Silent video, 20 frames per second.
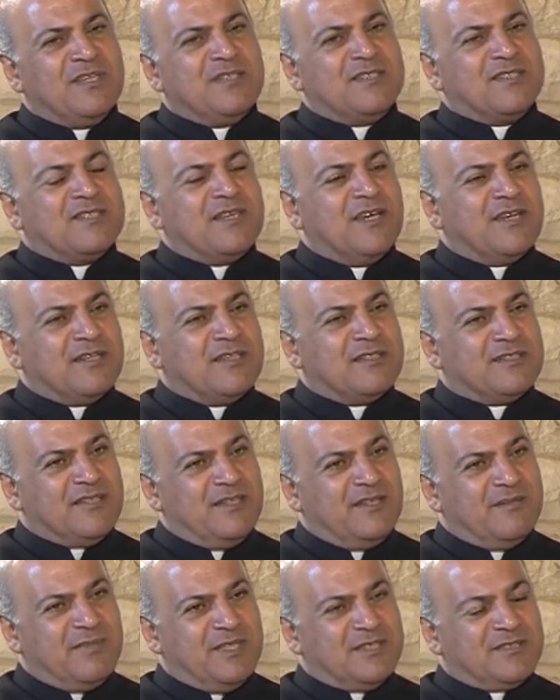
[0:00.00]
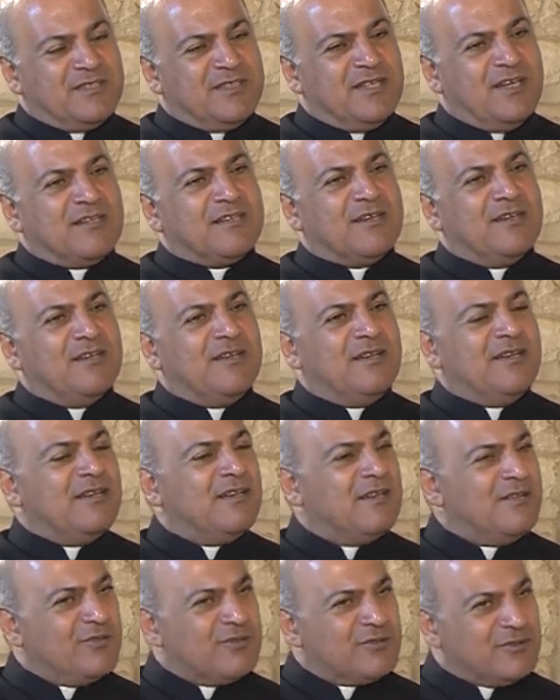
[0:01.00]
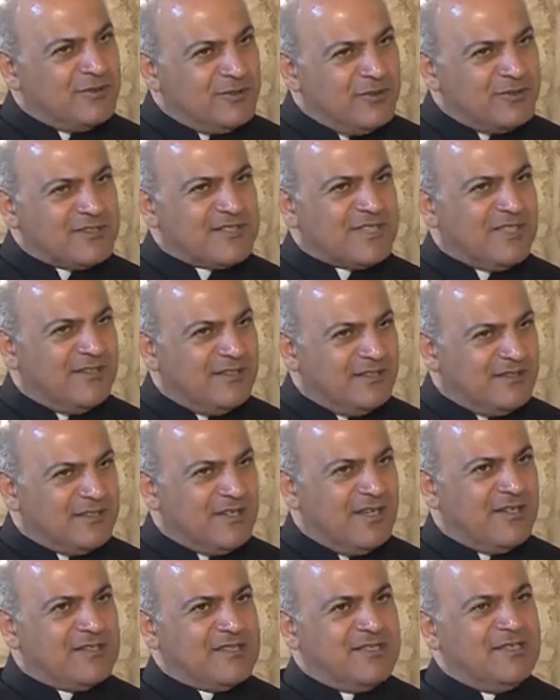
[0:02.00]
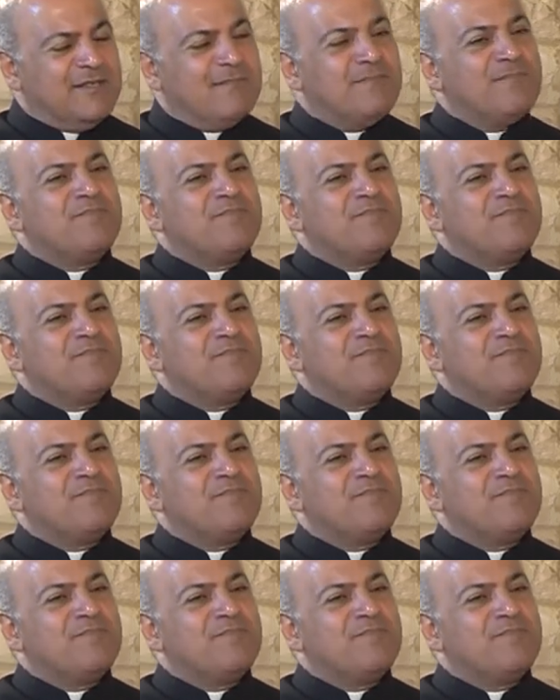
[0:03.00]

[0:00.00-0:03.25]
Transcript: زيارة البطريرك الأرثوذكسي الأنطاكي